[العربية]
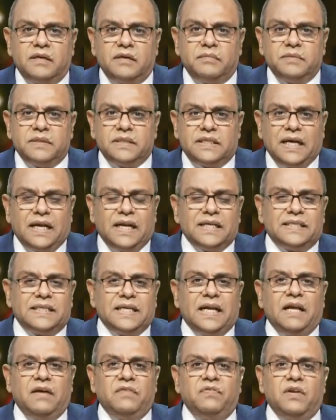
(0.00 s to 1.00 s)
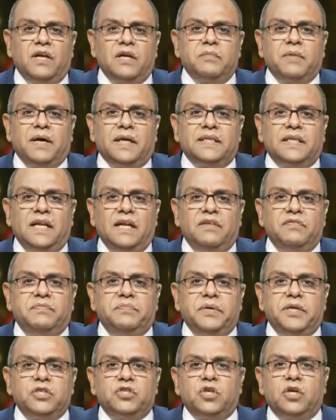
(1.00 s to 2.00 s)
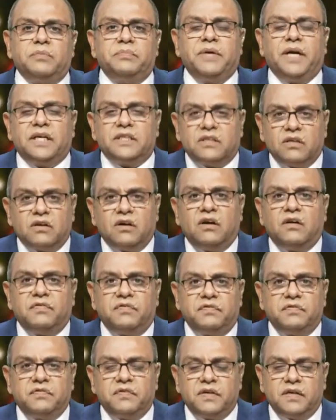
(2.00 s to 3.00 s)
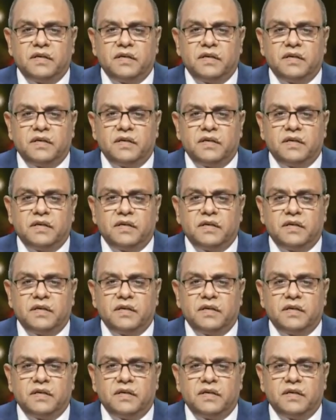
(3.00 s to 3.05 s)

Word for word: من 3000 ل 4000 بيجر باعتراف